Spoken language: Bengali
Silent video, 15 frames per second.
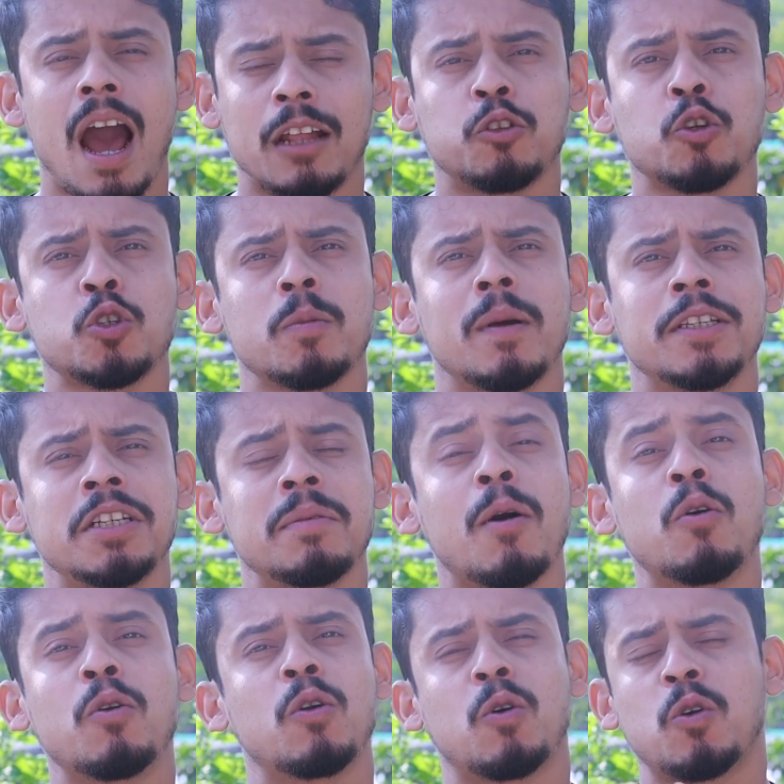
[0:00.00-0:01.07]
আতসবাজি বা
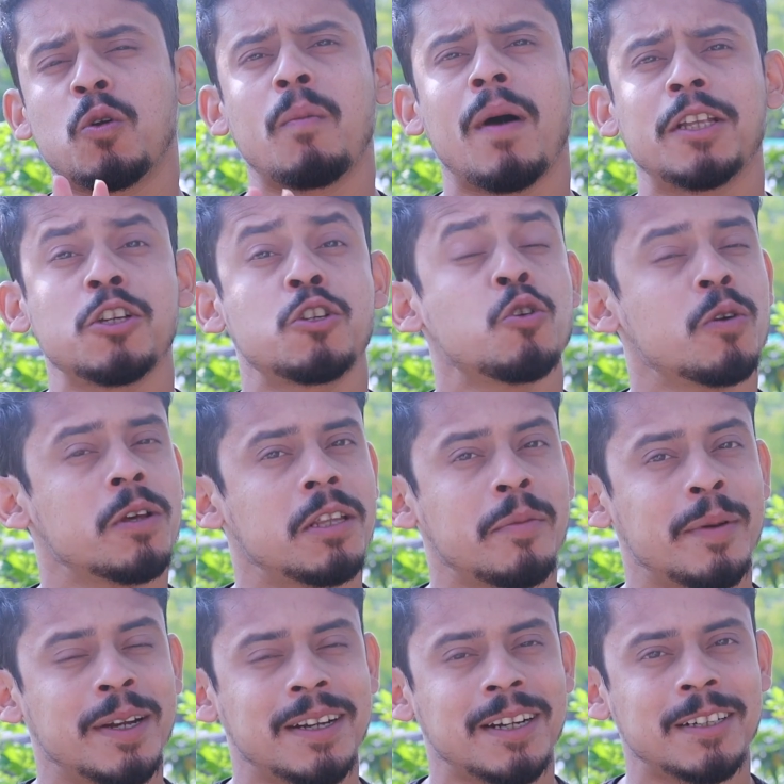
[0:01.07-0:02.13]
অন্য কোনো বাজি ছুড়ে
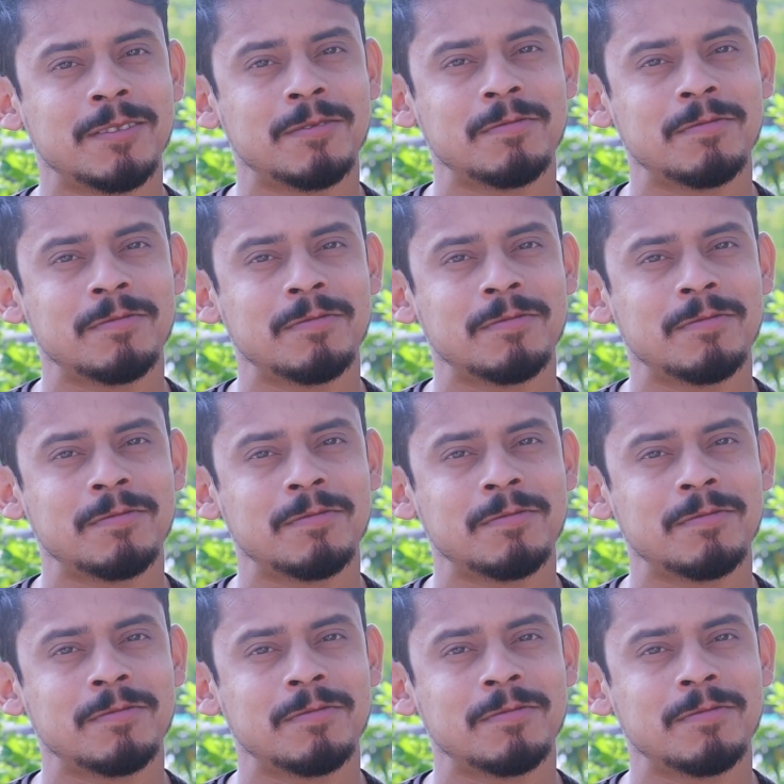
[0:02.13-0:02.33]
দেবেন না